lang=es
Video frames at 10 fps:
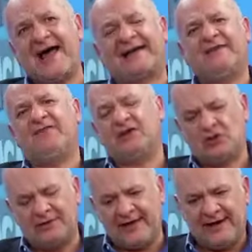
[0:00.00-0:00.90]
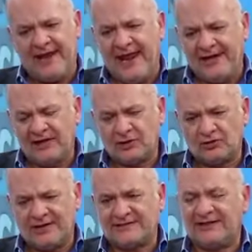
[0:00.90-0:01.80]
a reflexionar en
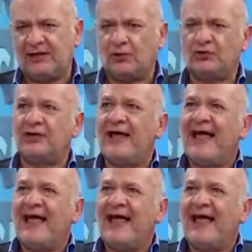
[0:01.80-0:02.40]
esos escritos